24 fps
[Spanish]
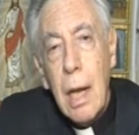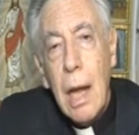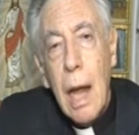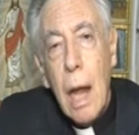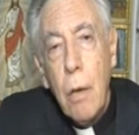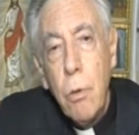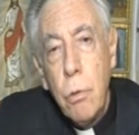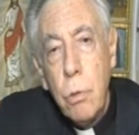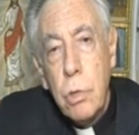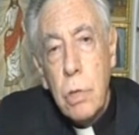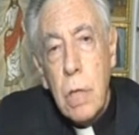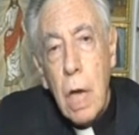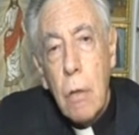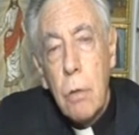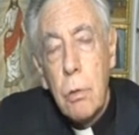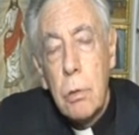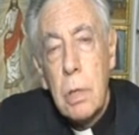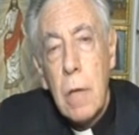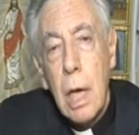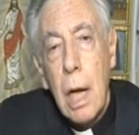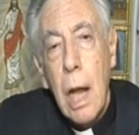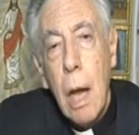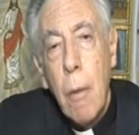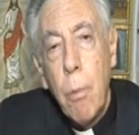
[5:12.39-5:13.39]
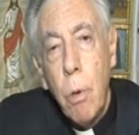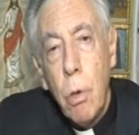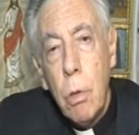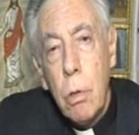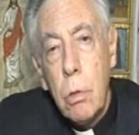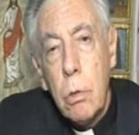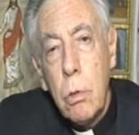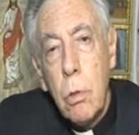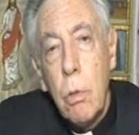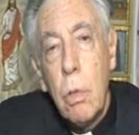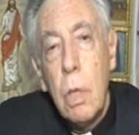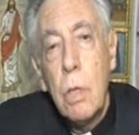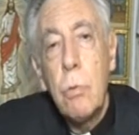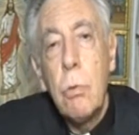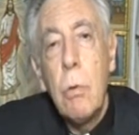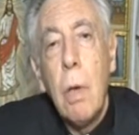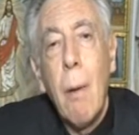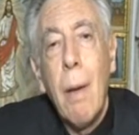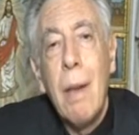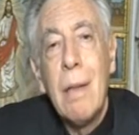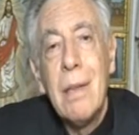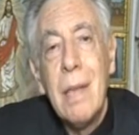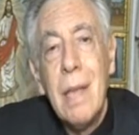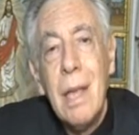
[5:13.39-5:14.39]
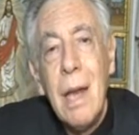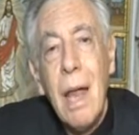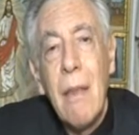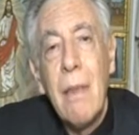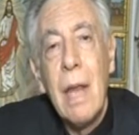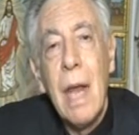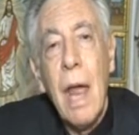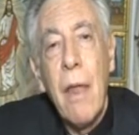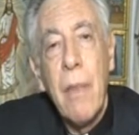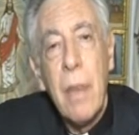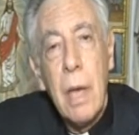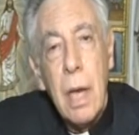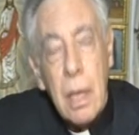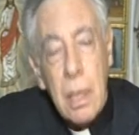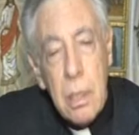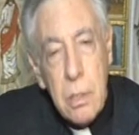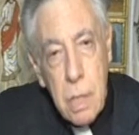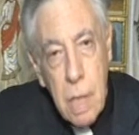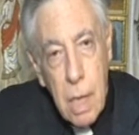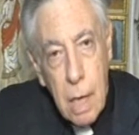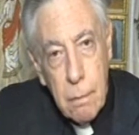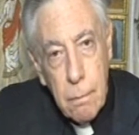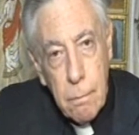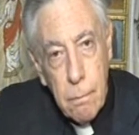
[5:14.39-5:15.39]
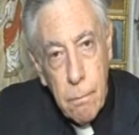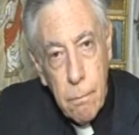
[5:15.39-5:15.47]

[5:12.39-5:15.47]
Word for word: la lucha contra el aborto es una bandera de la derecha